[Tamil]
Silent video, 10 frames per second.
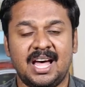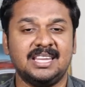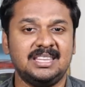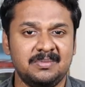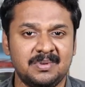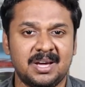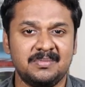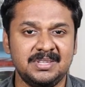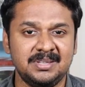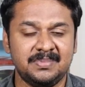அதிமுக
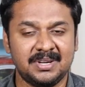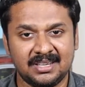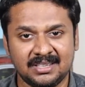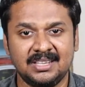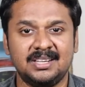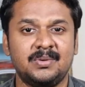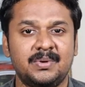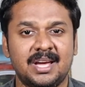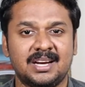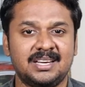மீது பிறருக்கு
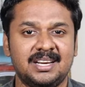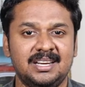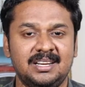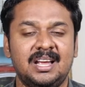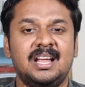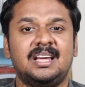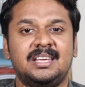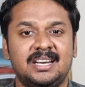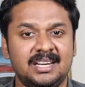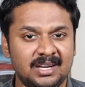இருக்கக்கூடிய அக்கறையில்
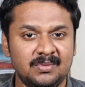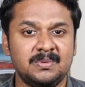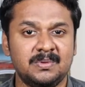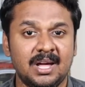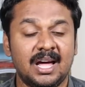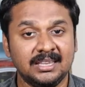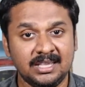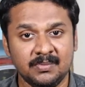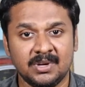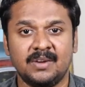எல்லளவும் கூட
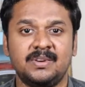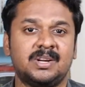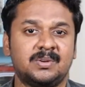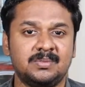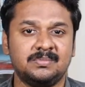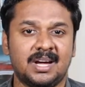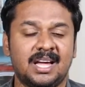அதிமுகவினருக்கும்